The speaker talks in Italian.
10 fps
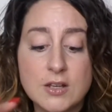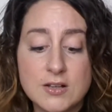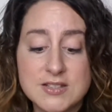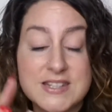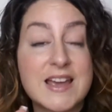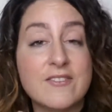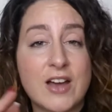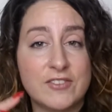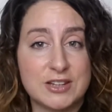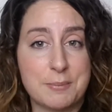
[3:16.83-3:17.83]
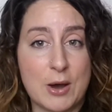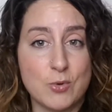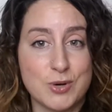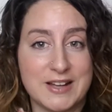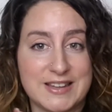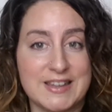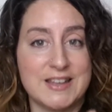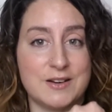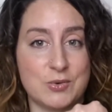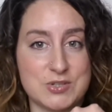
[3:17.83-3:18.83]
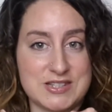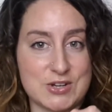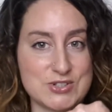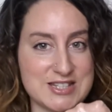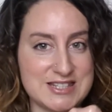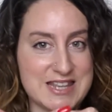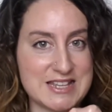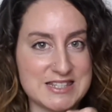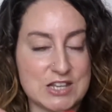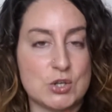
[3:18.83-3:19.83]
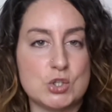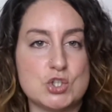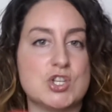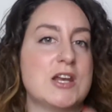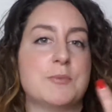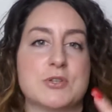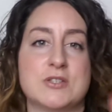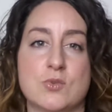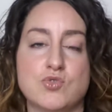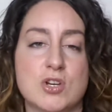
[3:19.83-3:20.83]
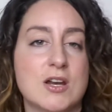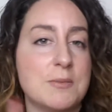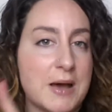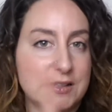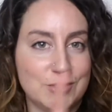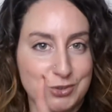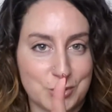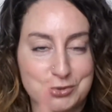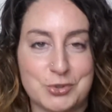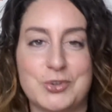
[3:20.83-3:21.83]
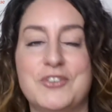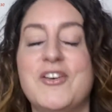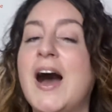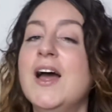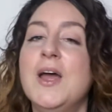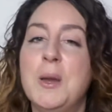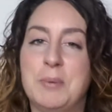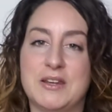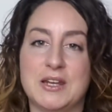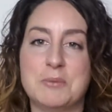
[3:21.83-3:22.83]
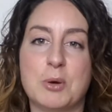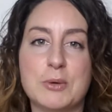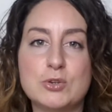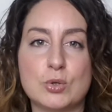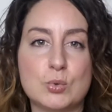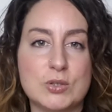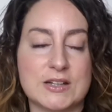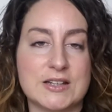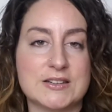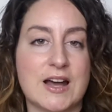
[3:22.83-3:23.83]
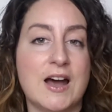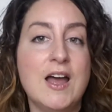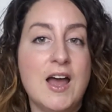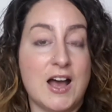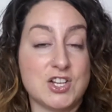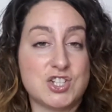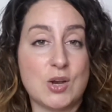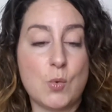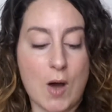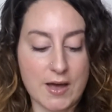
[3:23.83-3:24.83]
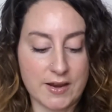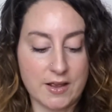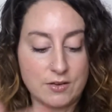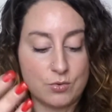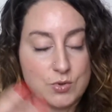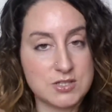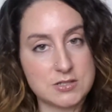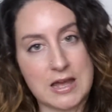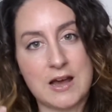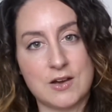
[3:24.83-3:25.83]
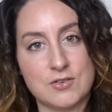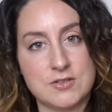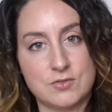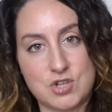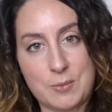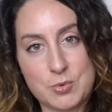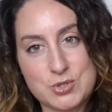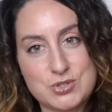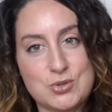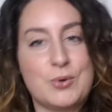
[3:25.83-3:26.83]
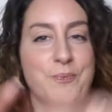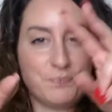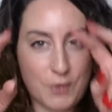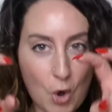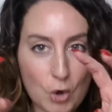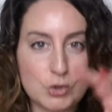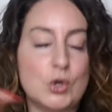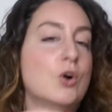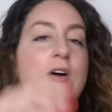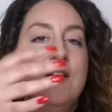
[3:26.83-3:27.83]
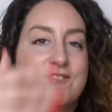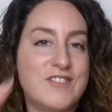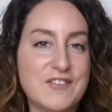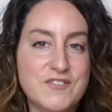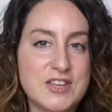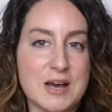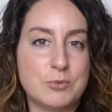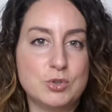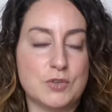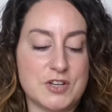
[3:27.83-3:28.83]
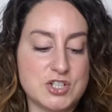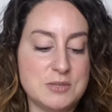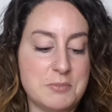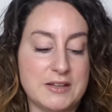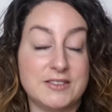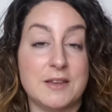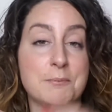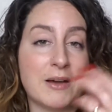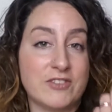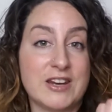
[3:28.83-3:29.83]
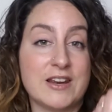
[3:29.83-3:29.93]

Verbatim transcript: Eh, se avete paura che eh, questa consistenza d'olio gel possa ungere le mani, no, non lo fa perché nel momento in cui l'andata a sciacquare questa, diciamo, questo olio va via molto facilmente ma vi,